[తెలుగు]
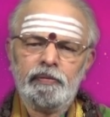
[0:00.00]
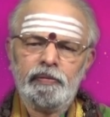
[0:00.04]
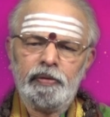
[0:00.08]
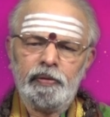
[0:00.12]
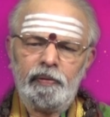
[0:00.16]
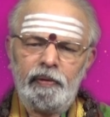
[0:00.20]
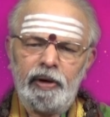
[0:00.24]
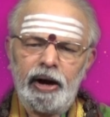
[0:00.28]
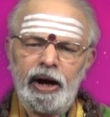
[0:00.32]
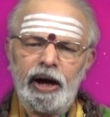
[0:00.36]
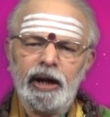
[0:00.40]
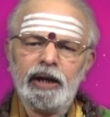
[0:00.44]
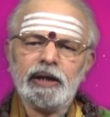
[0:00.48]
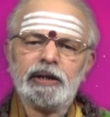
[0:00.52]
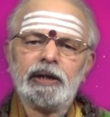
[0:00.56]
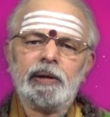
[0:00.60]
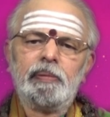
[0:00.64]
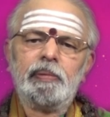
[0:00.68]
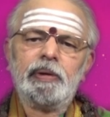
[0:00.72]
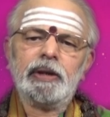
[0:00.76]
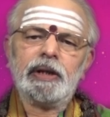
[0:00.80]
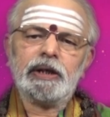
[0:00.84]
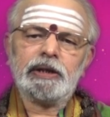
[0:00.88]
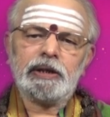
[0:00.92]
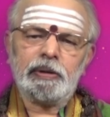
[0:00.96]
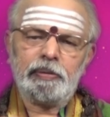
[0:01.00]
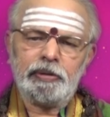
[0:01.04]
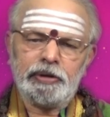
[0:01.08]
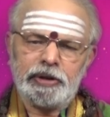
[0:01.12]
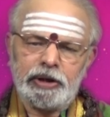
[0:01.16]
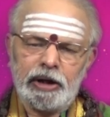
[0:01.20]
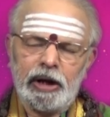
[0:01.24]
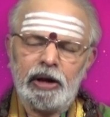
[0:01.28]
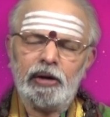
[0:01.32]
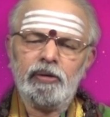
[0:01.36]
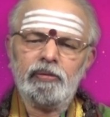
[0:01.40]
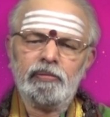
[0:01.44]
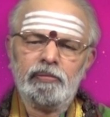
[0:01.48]
వివాహానికి సంబంధించిన
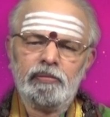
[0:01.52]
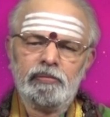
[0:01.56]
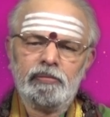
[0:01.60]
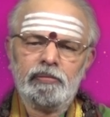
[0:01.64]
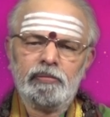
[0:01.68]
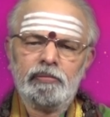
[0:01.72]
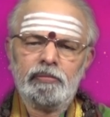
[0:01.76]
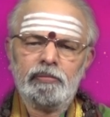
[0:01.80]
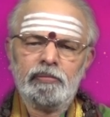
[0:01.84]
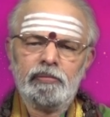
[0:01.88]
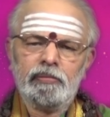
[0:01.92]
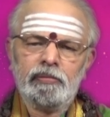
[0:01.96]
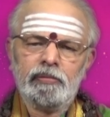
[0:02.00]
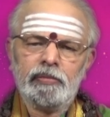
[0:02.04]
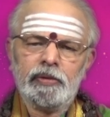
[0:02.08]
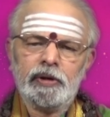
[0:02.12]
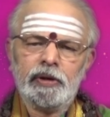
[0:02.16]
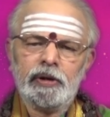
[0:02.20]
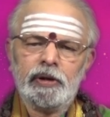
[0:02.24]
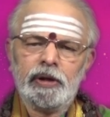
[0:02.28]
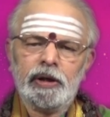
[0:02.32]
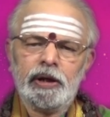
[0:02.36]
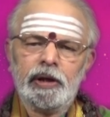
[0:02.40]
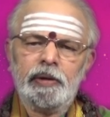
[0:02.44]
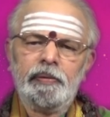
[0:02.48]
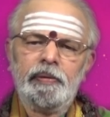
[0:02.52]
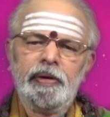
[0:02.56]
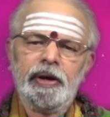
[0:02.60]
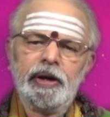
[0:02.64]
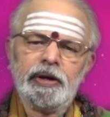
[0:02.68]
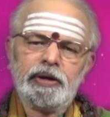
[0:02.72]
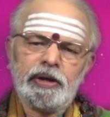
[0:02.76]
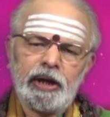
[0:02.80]
విషయాలు ఇవి